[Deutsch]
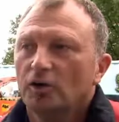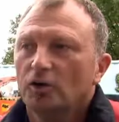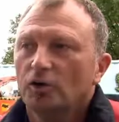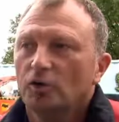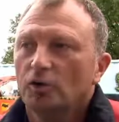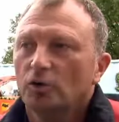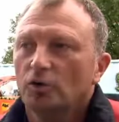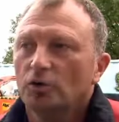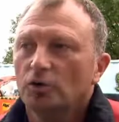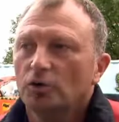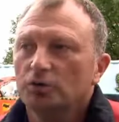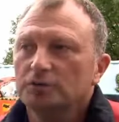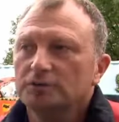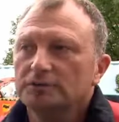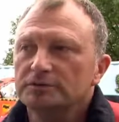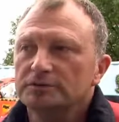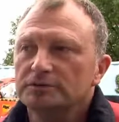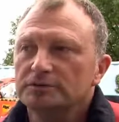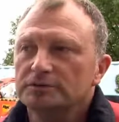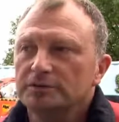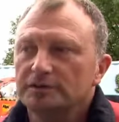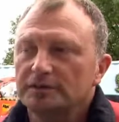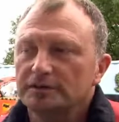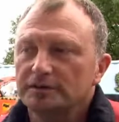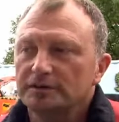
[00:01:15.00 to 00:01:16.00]

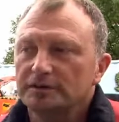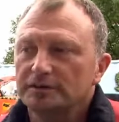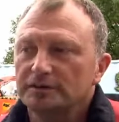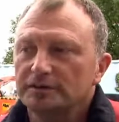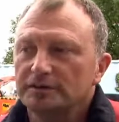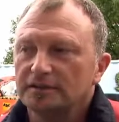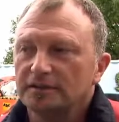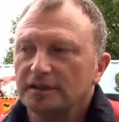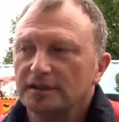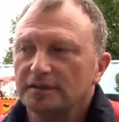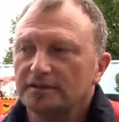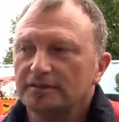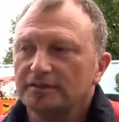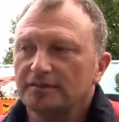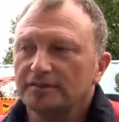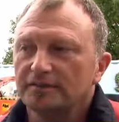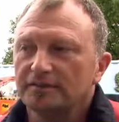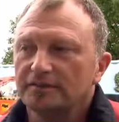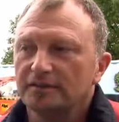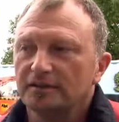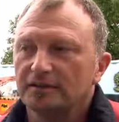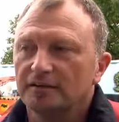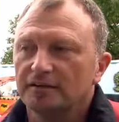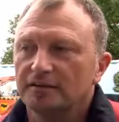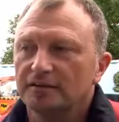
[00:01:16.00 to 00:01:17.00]
Und
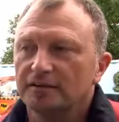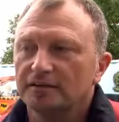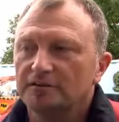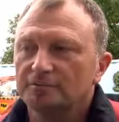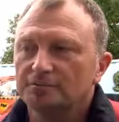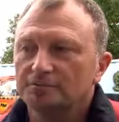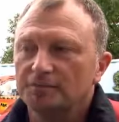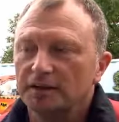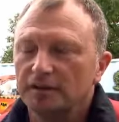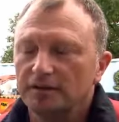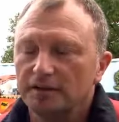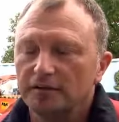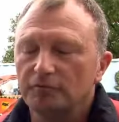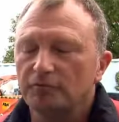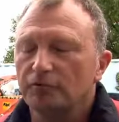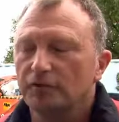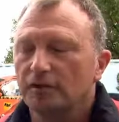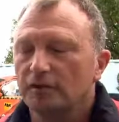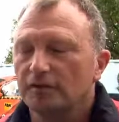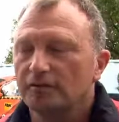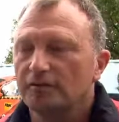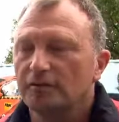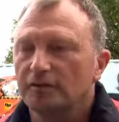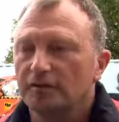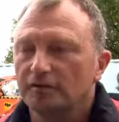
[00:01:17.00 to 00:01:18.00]
dass äh, bei dem
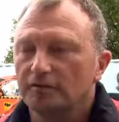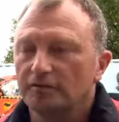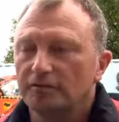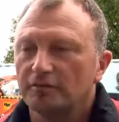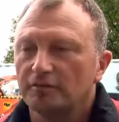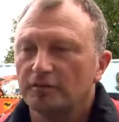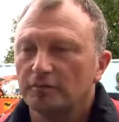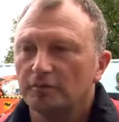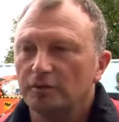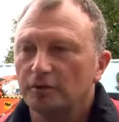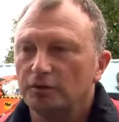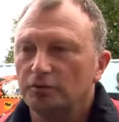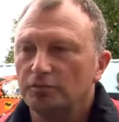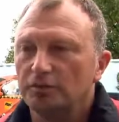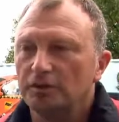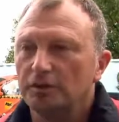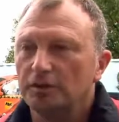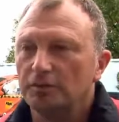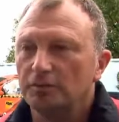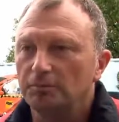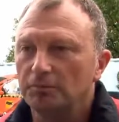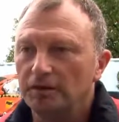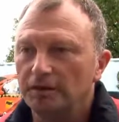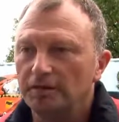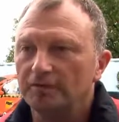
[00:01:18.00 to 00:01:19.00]
Fahrzeug jetzt zum Beispiel
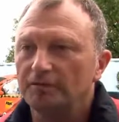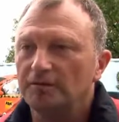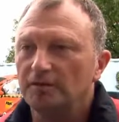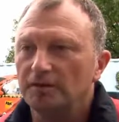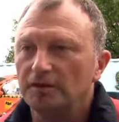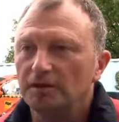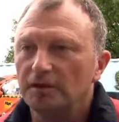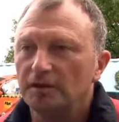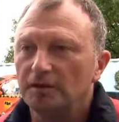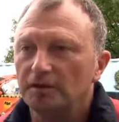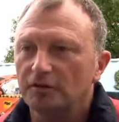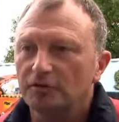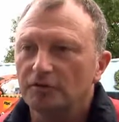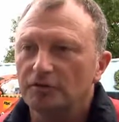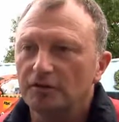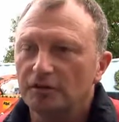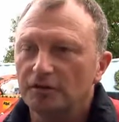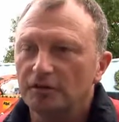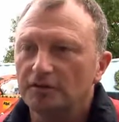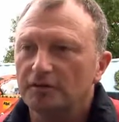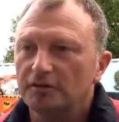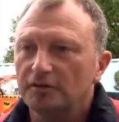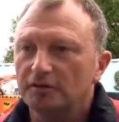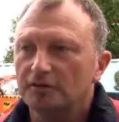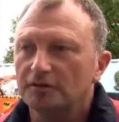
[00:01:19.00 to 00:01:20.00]
die B-Säule
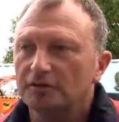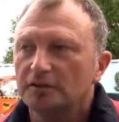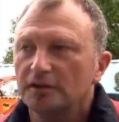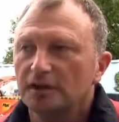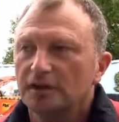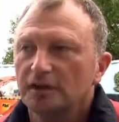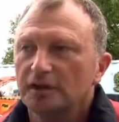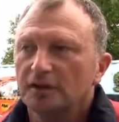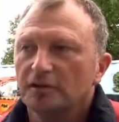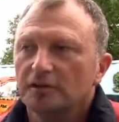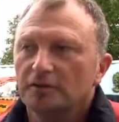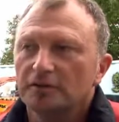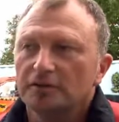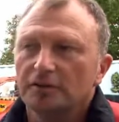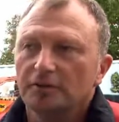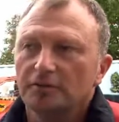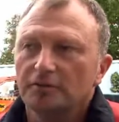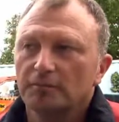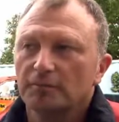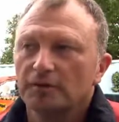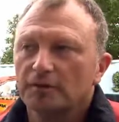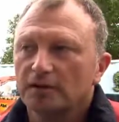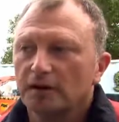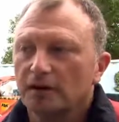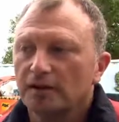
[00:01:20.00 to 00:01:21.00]
gefehlt hat und
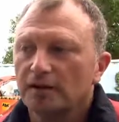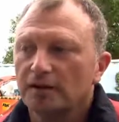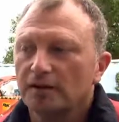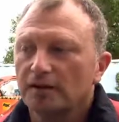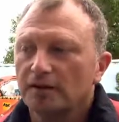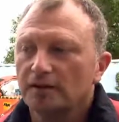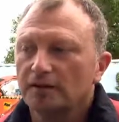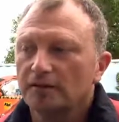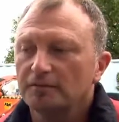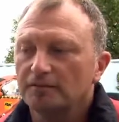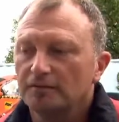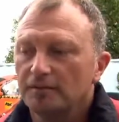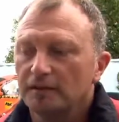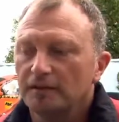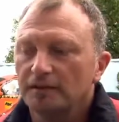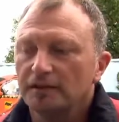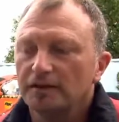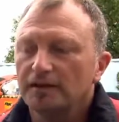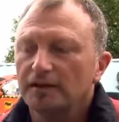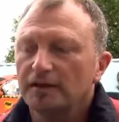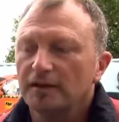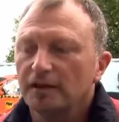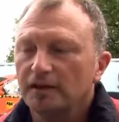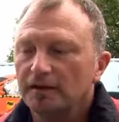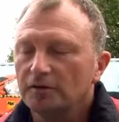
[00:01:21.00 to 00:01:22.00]
dass man daher
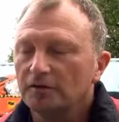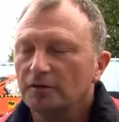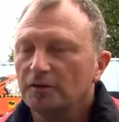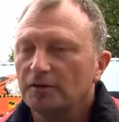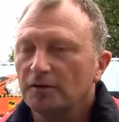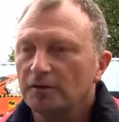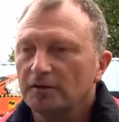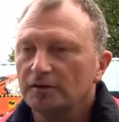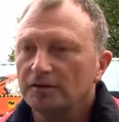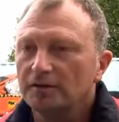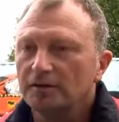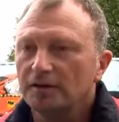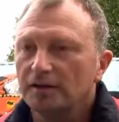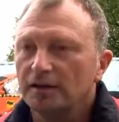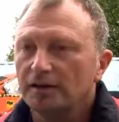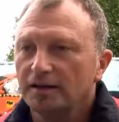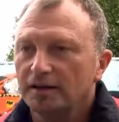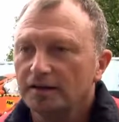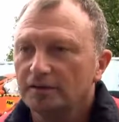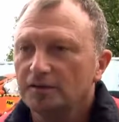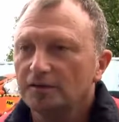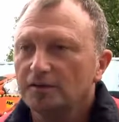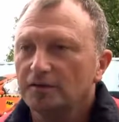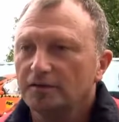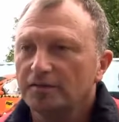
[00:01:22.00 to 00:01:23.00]
die ein oder andere
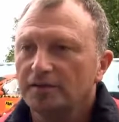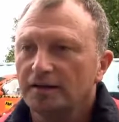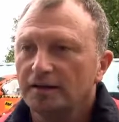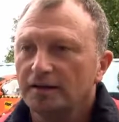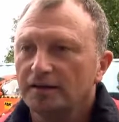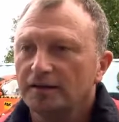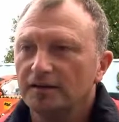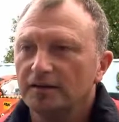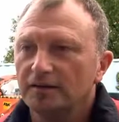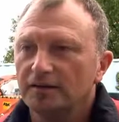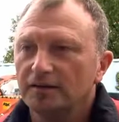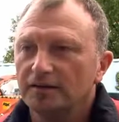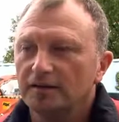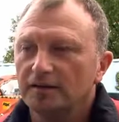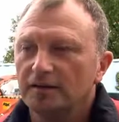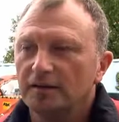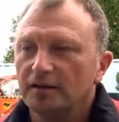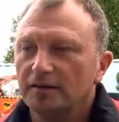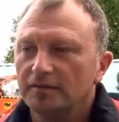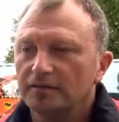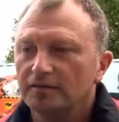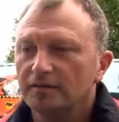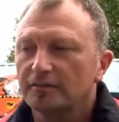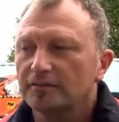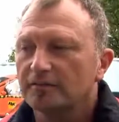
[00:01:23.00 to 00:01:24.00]
Rettungstechnik
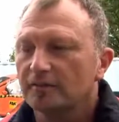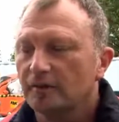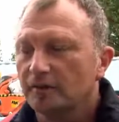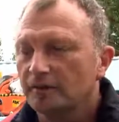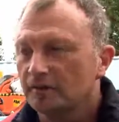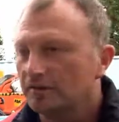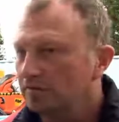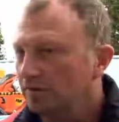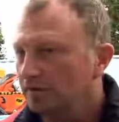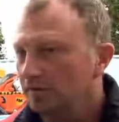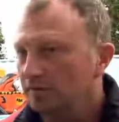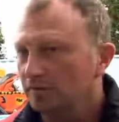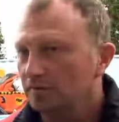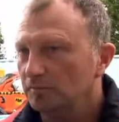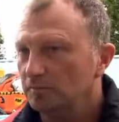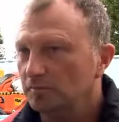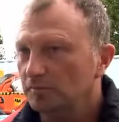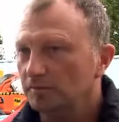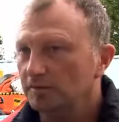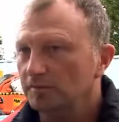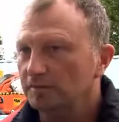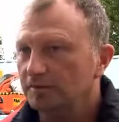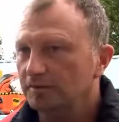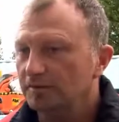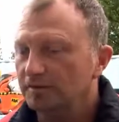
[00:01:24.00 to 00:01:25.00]
anders anwenden
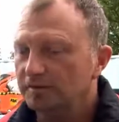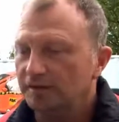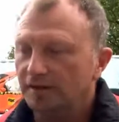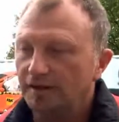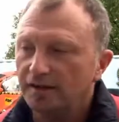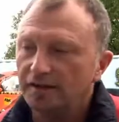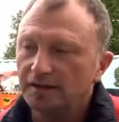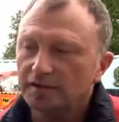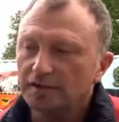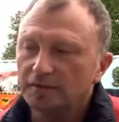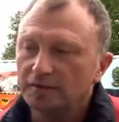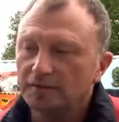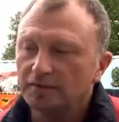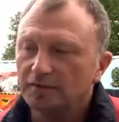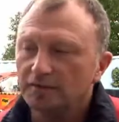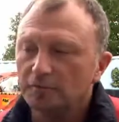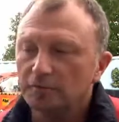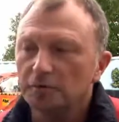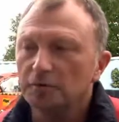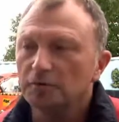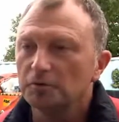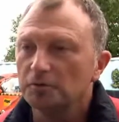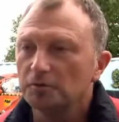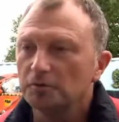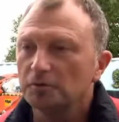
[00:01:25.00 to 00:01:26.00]
muss. Die Technik ist
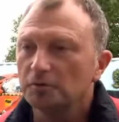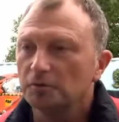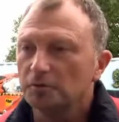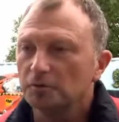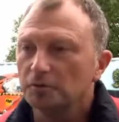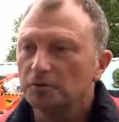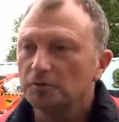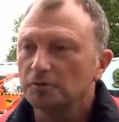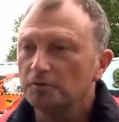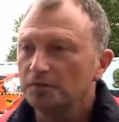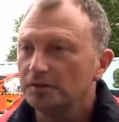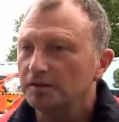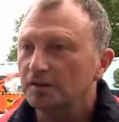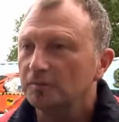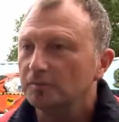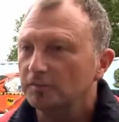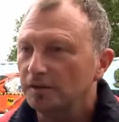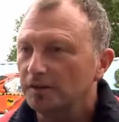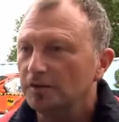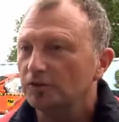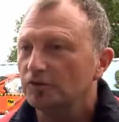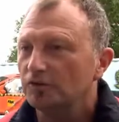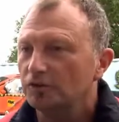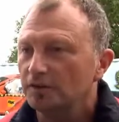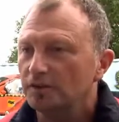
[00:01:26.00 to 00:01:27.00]
immer nur so gut wie der
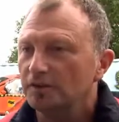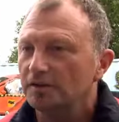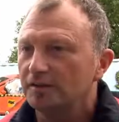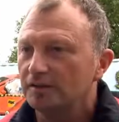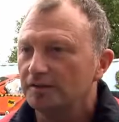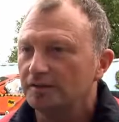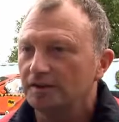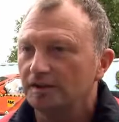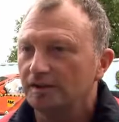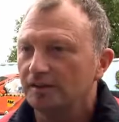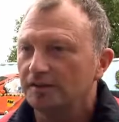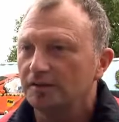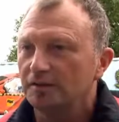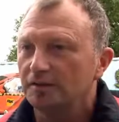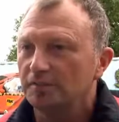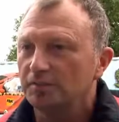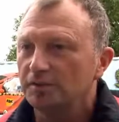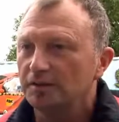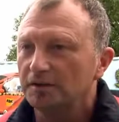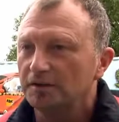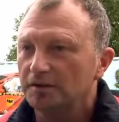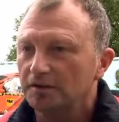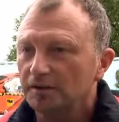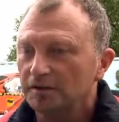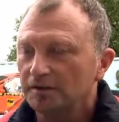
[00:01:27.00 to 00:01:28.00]
Mensch, der die Technik
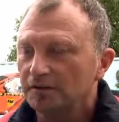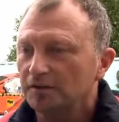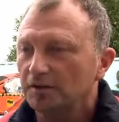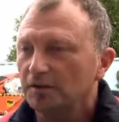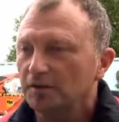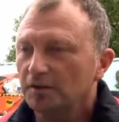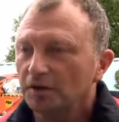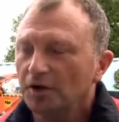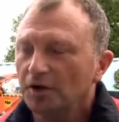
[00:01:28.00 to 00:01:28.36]
bedient